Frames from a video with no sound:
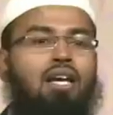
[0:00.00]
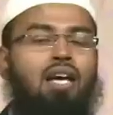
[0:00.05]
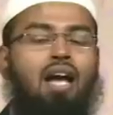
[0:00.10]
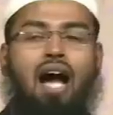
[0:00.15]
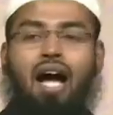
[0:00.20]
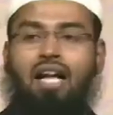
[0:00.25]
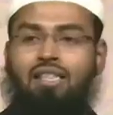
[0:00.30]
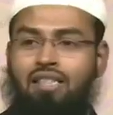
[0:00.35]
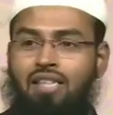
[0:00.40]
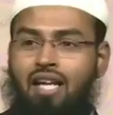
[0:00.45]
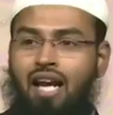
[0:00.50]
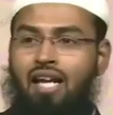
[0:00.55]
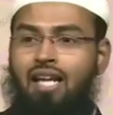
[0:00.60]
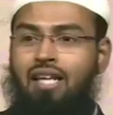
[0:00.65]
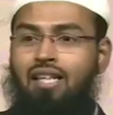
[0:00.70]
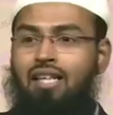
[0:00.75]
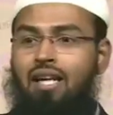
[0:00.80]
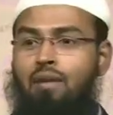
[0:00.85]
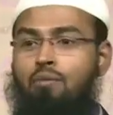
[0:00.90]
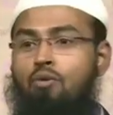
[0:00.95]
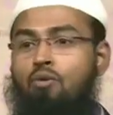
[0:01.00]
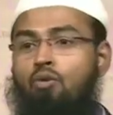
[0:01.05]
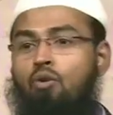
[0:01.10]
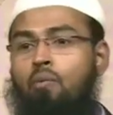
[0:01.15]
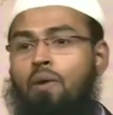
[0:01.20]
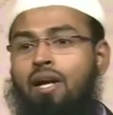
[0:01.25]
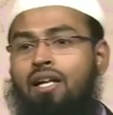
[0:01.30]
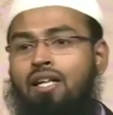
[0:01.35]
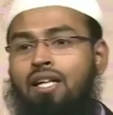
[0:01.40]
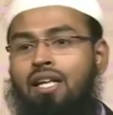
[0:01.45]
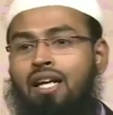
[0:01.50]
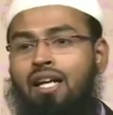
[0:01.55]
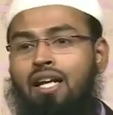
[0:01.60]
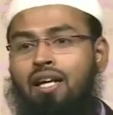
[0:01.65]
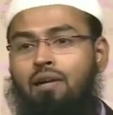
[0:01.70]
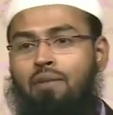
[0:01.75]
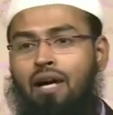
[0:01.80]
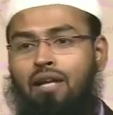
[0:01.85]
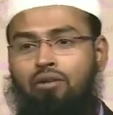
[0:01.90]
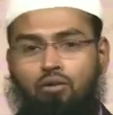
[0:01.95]
है आज ये हाल है कि हम उकड़ू बैठने के लिए
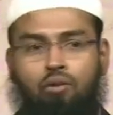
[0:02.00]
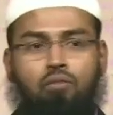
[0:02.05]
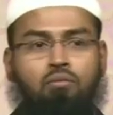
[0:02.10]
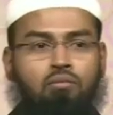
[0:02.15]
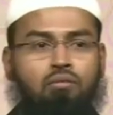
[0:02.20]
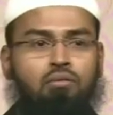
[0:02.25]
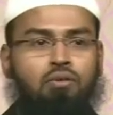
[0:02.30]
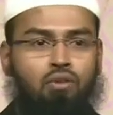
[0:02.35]
अगर बाथरूम